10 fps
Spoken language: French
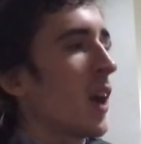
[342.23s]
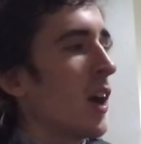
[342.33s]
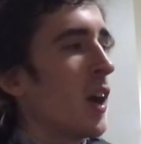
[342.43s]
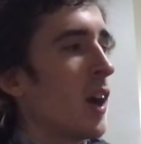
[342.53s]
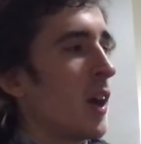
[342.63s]

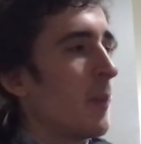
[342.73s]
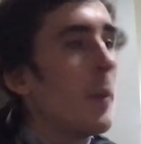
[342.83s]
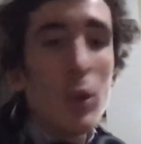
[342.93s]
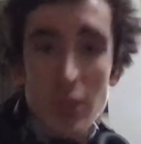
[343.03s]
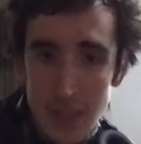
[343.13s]
Euh,
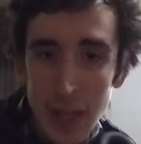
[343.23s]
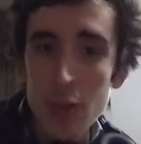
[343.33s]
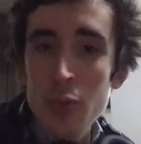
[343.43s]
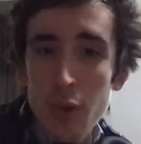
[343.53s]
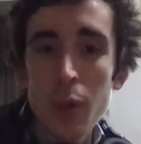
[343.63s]
mais le chat à
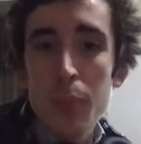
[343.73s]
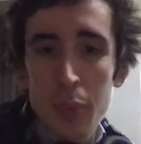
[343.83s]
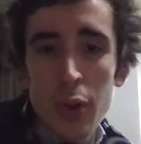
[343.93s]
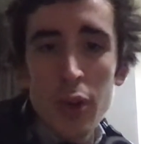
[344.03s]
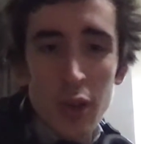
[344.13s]
nouveau
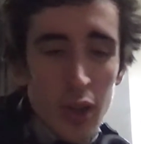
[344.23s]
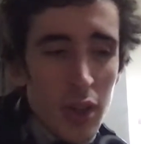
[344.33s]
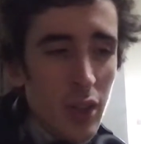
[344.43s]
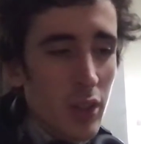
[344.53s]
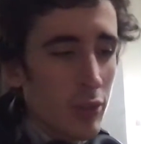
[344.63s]
peut
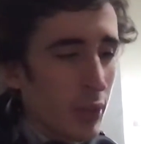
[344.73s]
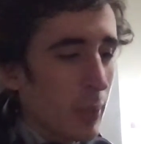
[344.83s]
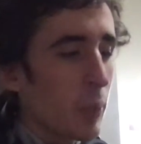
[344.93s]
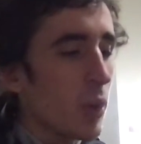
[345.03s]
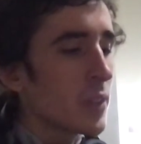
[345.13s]
euh,
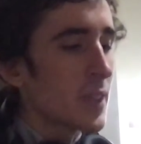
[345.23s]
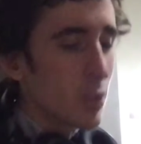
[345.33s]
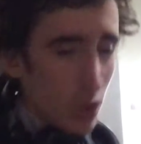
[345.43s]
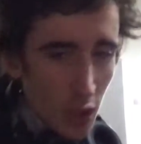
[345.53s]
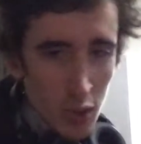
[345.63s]
vraiment
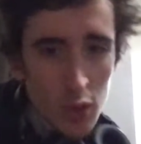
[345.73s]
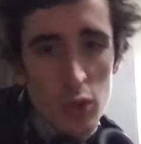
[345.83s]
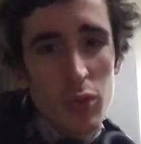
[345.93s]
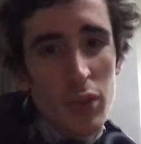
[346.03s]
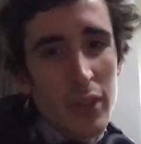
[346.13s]
détendre
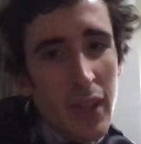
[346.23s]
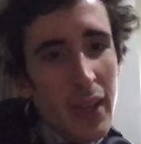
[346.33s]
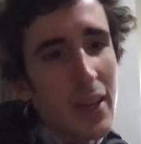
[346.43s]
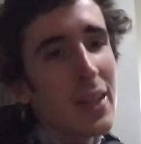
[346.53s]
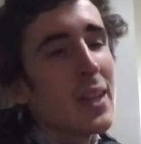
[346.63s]
tous vos
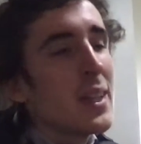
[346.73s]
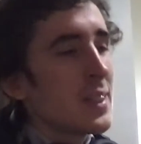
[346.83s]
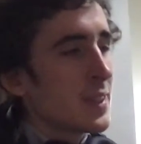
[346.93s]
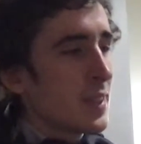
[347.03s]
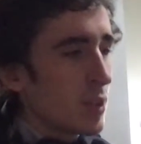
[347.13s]
nerfs,
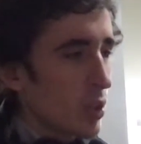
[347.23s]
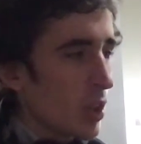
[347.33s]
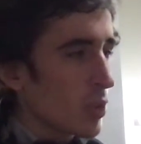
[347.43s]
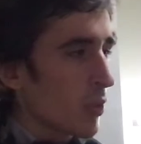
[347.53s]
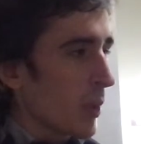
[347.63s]

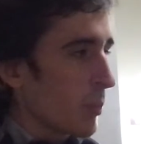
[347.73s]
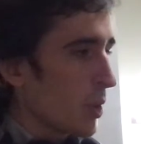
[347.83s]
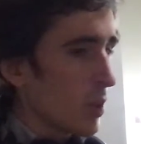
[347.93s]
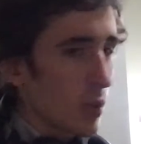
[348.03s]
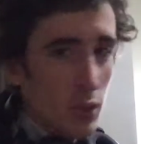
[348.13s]
détendre
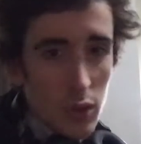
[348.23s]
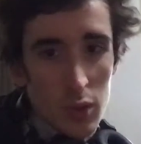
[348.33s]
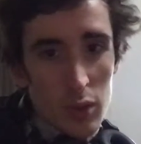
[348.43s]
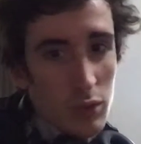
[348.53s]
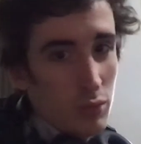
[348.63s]
vraiment
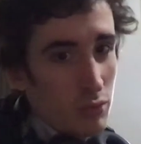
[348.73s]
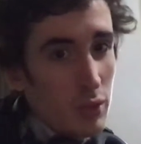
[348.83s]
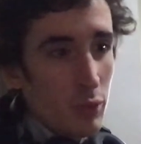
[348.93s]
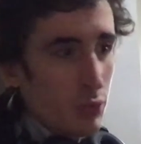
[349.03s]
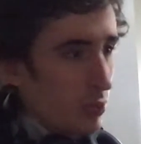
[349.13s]
euh,
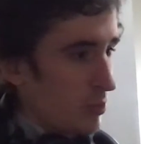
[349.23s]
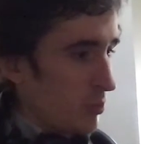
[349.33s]
oui, vos,